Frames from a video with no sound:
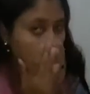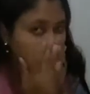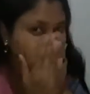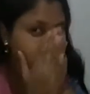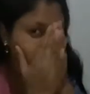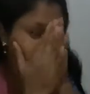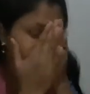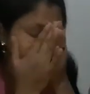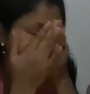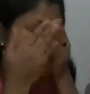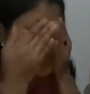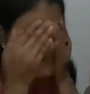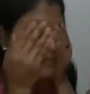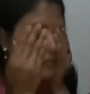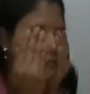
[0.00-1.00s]
क्रीम मेरे फेस पे
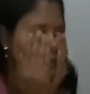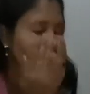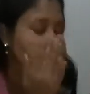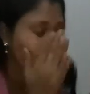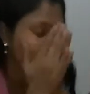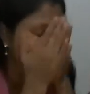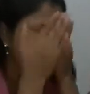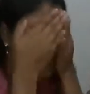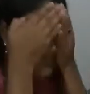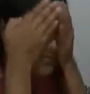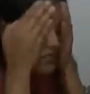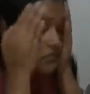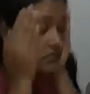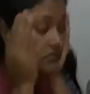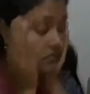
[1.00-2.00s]
सूट नहीं करती है
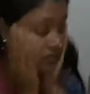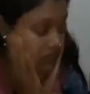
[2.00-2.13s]
वो